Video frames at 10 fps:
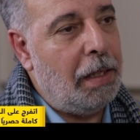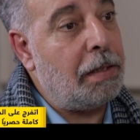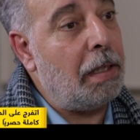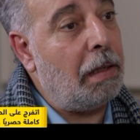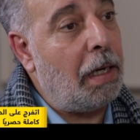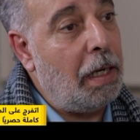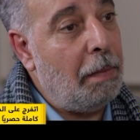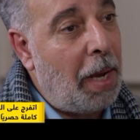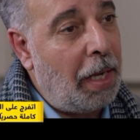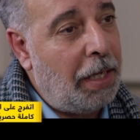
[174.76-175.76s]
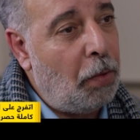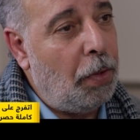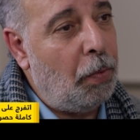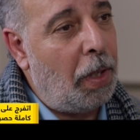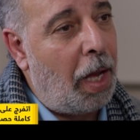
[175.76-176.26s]
الاستقرار
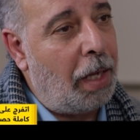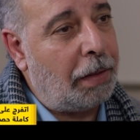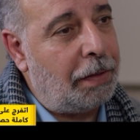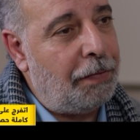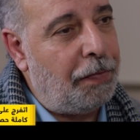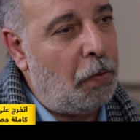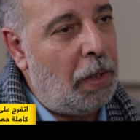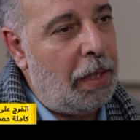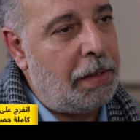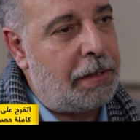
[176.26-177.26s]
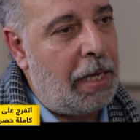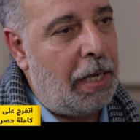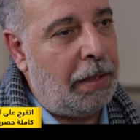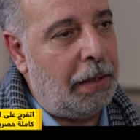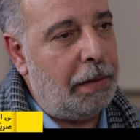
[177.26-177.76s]
المعنوي والعاطفي
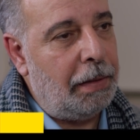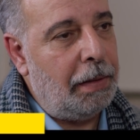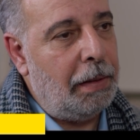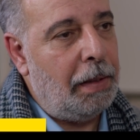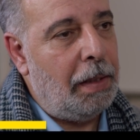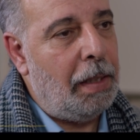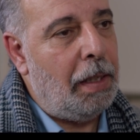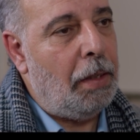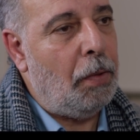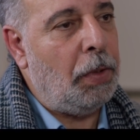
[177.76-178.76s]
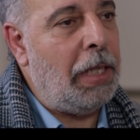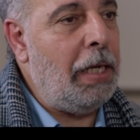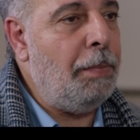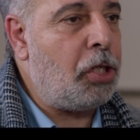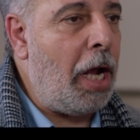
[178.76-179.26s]
والانساني وده
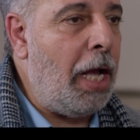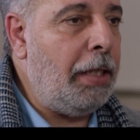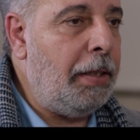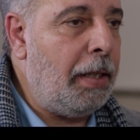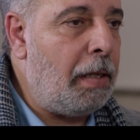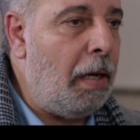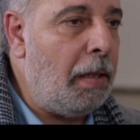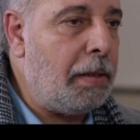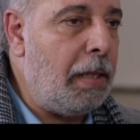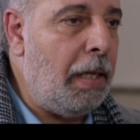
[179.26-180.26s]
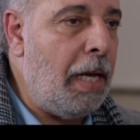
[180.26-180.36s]
اللي مش عندي خالص